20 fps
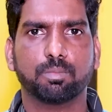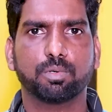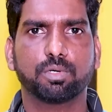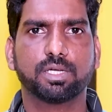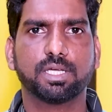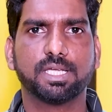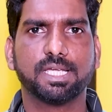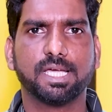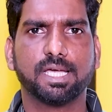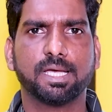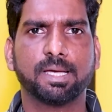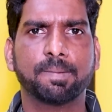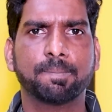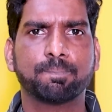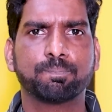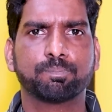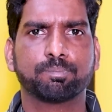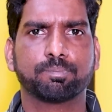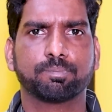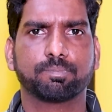ముఖ్యంగా
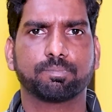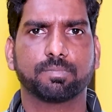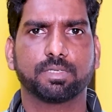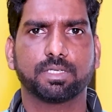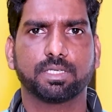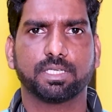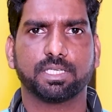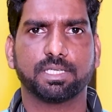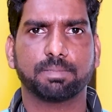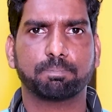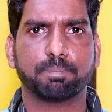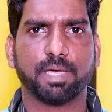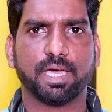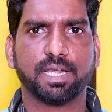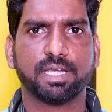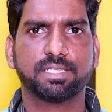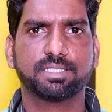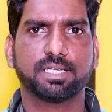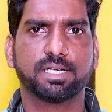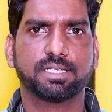ఈ
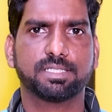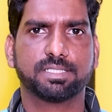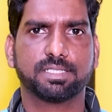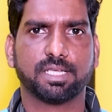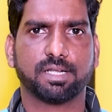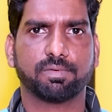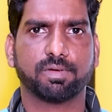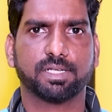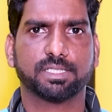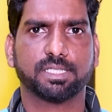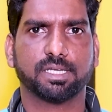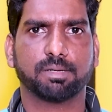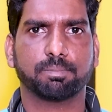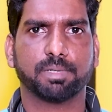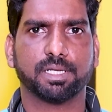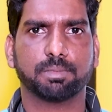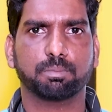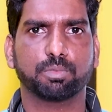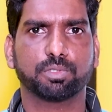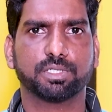పారాసైట్స్ తర్వాత
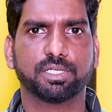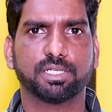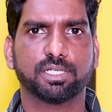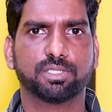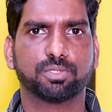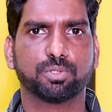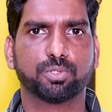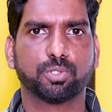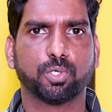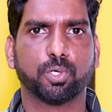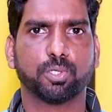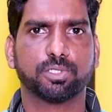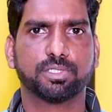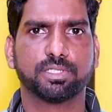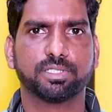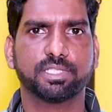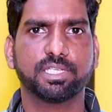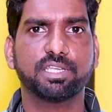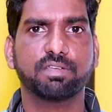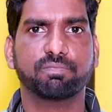మనం ముఖ్యంగా
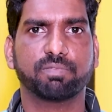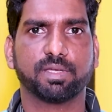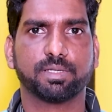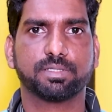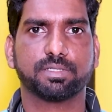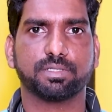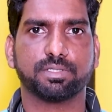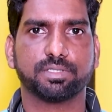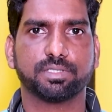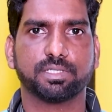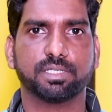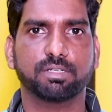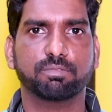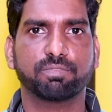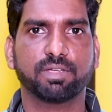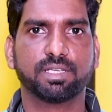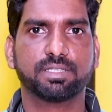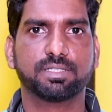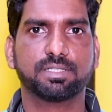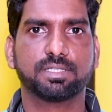చూసుకోవాల్సింది ఇన్ఫెక్షన్స్
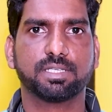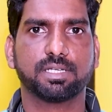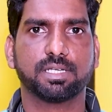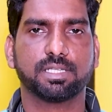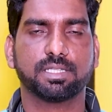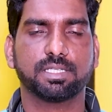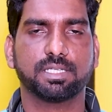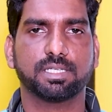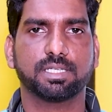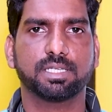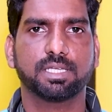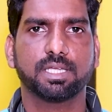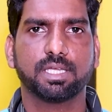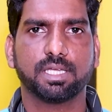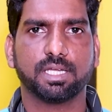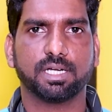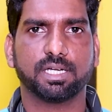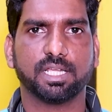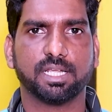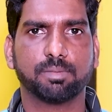ఇన్ఫెక్షన్స్ అనేది
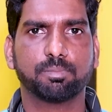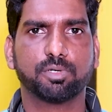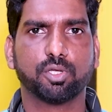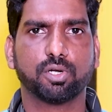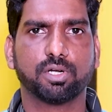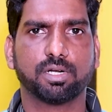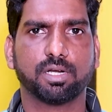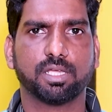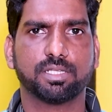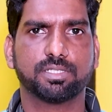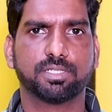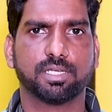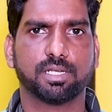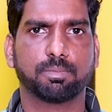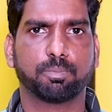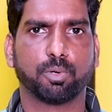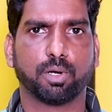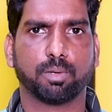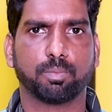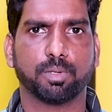
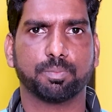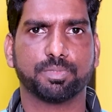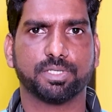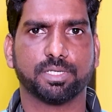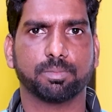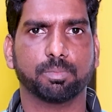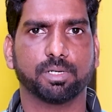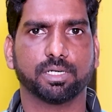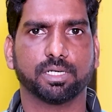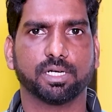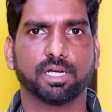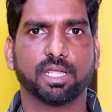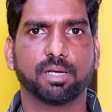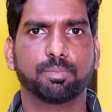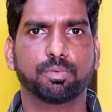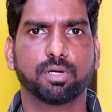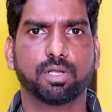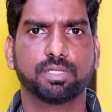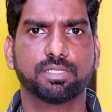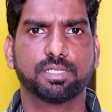డెర్మటాలజికల్ ప్రాబ్లమ్స్ అనమాట
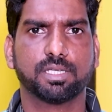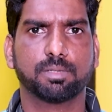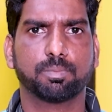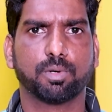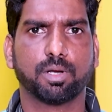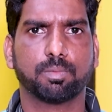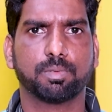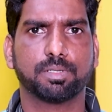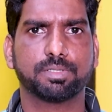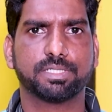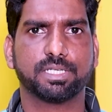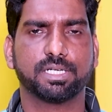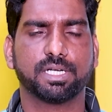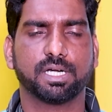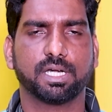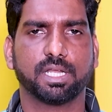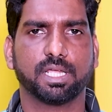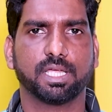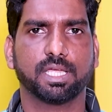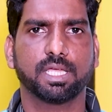డెర్మటాలజికల్ ప్రాబ్లమ్స్
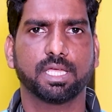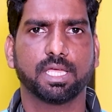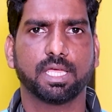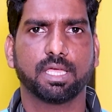ఏంటంటే